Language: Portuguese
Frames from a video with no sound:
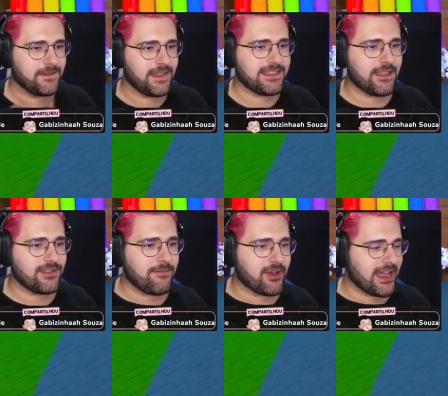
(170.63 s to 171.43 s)
É teu
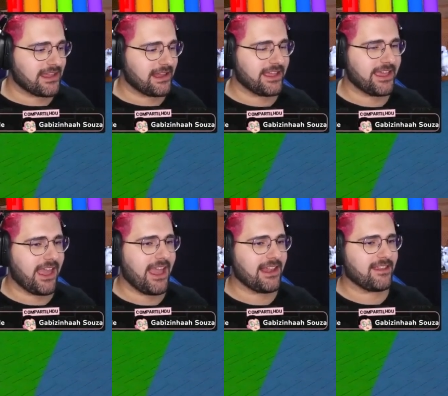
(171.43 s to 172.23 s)
namorado ali,
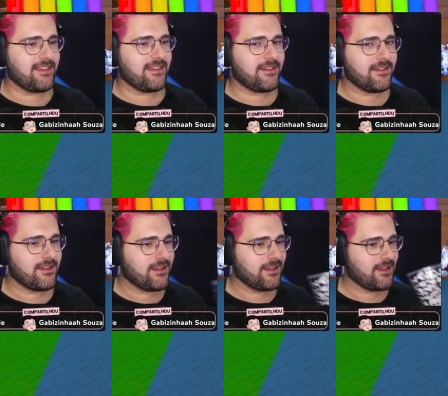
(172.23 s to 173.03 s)
Kelly.
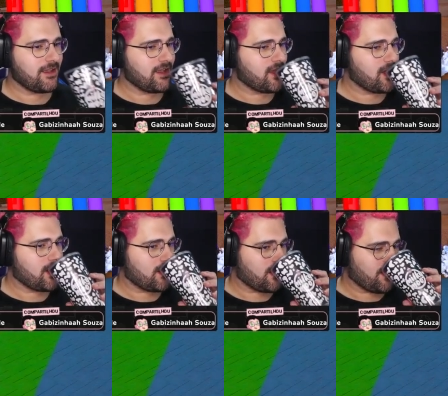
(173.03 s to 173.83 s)
Tá, tudo bem?
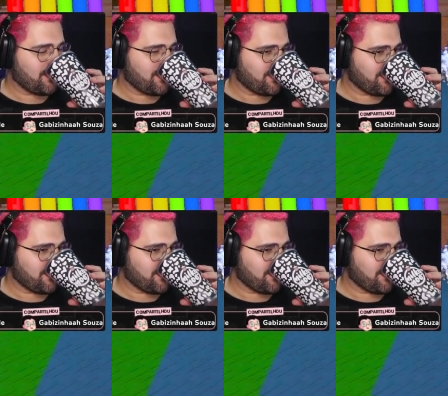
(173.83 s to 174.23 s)
Meu namorado.